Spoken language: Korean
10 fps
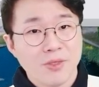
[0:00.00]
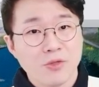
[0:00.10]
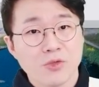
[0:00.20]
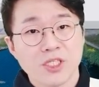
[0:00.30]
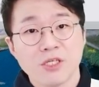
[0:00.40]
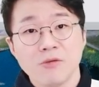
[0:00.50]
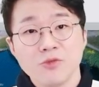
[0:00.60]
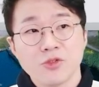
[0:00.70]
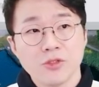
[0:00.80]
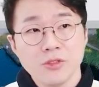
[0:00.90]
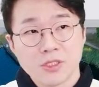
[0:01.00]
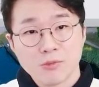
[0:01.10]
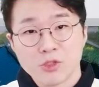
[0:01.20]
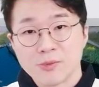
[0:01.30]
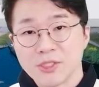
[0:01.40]
미국 실업률은 지금
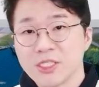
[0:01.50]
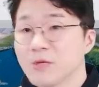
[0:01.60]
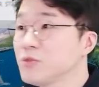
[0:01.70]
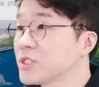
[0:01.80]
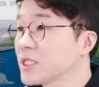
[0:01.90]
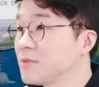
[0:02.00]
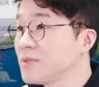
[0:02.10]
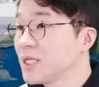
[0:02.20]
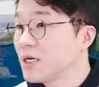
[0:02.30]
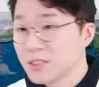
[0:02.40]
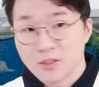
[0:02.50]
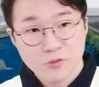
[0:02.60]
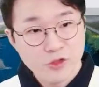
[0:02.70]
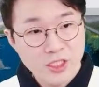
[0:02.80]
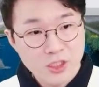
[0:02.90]
보시면 실업률 차트입니다.
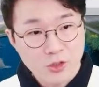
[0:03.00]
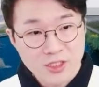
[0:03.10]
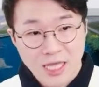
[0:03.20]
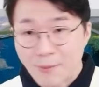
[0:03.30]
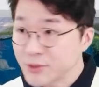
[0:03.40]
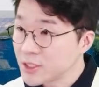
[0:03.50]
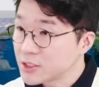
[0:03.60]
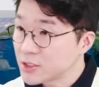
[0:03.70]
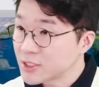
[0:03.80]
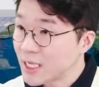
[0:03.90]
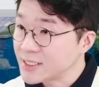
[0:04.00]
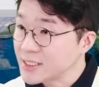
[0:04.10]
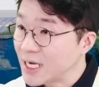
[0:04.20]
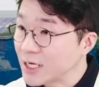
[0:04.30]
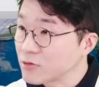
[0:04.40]
위기 전 4%죠.
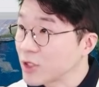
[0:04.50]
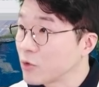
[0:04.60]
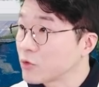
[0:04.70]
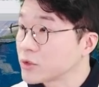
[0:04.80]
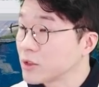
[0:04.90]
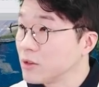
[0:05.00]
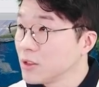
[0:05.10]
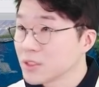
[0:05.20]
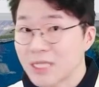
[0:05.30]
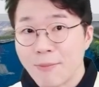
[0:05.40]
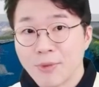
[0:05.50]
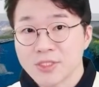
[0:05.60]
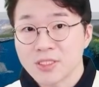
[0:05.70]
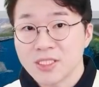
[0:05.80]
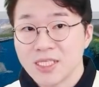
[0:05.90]
4자 아래로 내려오고 있어요.
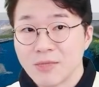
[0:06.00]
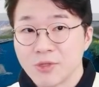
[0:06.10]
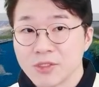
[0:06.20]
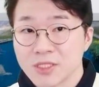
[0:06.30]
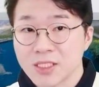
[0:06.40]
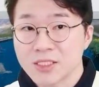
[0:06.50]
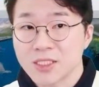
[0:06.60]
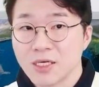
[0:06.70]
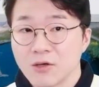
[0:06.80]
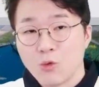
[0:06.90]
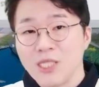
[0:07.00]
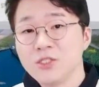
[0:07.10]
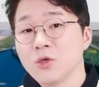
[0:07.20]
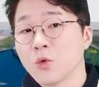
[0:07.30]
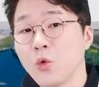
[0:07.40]
4% 이하면은 사실상
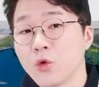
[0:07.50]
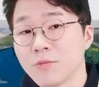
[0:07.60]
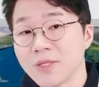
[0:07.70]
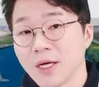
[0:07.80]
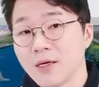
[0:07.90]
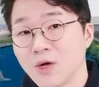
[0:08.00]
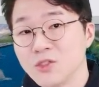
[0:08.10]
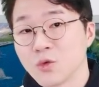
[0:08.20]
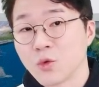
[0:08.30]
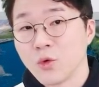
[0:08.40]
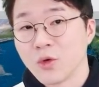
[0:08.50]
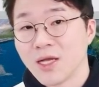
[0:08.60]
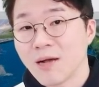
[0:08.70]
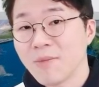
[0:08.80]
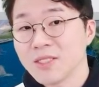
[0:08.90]
완전 고용입니다. 완전 고용.
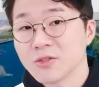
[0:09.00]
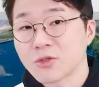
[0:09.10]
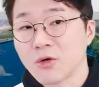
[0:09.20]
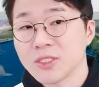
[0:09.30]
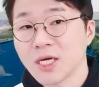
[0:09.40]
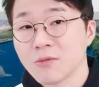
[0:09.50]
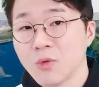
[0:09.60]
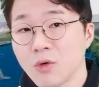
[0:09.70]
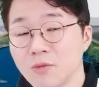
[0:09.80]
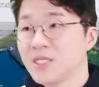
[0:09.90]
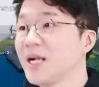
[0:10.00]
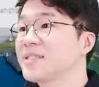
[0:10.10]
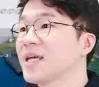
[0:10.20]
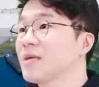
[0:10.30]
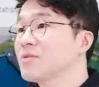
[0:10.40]
한마디로 더 이상 뭐 일할
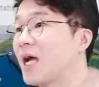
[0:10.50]
사람은